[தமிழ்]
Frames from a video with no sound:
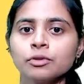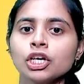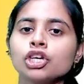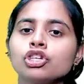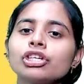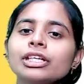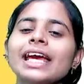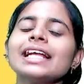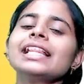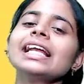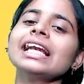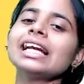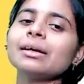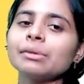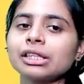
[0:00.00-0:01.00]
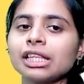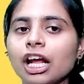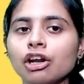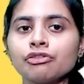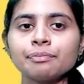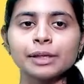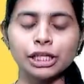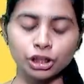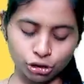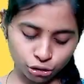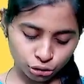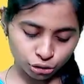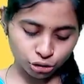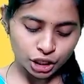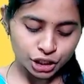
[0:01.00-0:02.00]
ஸோ எதெல்லாம் நம்ம தரவு
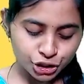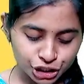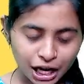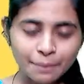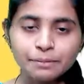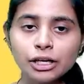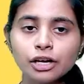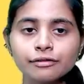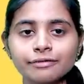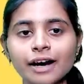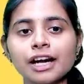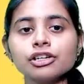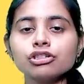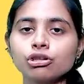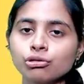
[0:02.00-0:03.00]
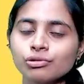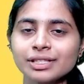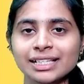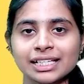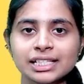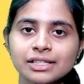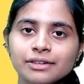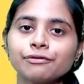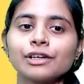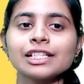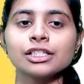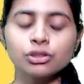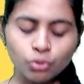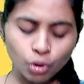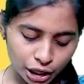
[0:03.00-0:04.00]
பண்ணியிருக்கணும் சாப்டர் ஒன் டூ சிக்ஸ்
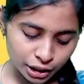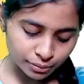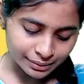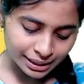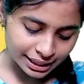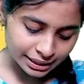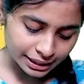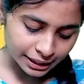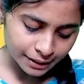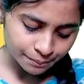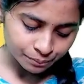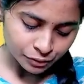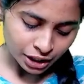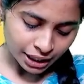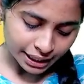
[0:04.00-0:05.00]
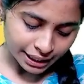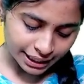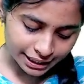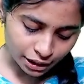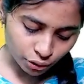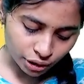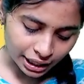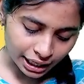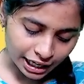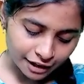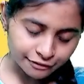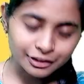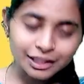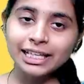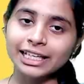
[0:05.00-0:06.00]
ஃபர்ஸ்ட் வால்யூம்லேருந்து இதை
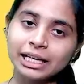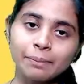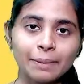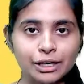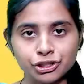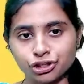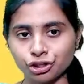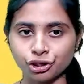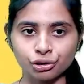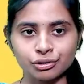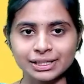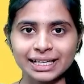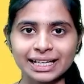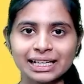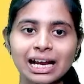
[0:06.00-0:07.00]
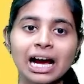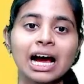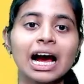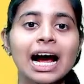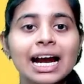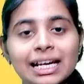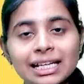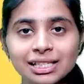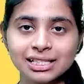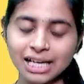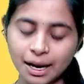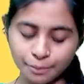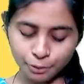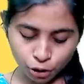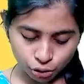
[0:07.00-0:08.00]
ஓரளவுக்கு நீங்கள் படிச்சிருக்கணும் சரிங்களா அடுத்து
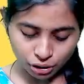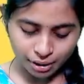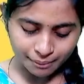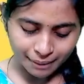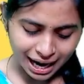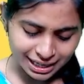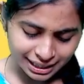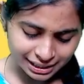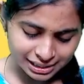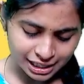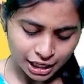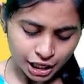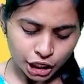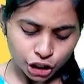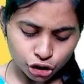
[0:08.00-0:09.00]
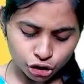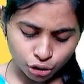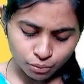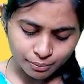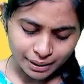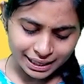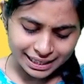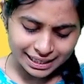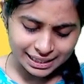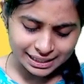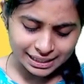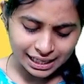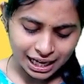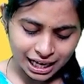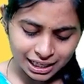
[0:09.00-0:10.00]
சாப்டர் டூவில் மேட்ரிக்ஸ் இது ரொம்ப
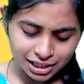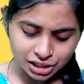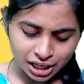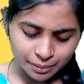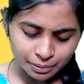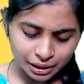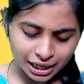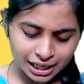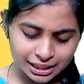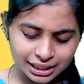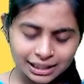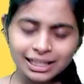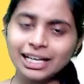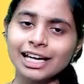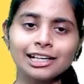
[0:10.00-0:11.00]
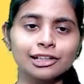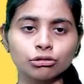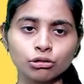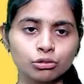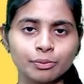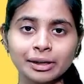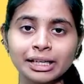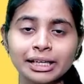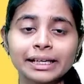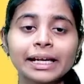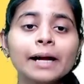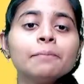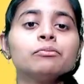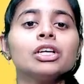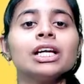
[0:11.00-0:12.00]
ஈஸியான சாப்டர் அதனால தான் நான் இன்க்ளூட்
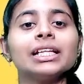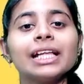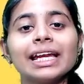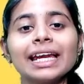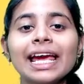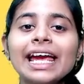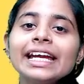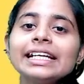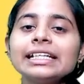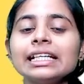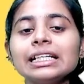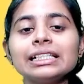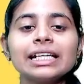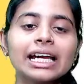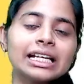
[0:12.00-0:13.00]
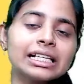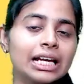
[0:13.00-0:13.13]
பண்ணியிருக்கேன் தென் எயிட்டு டென்னு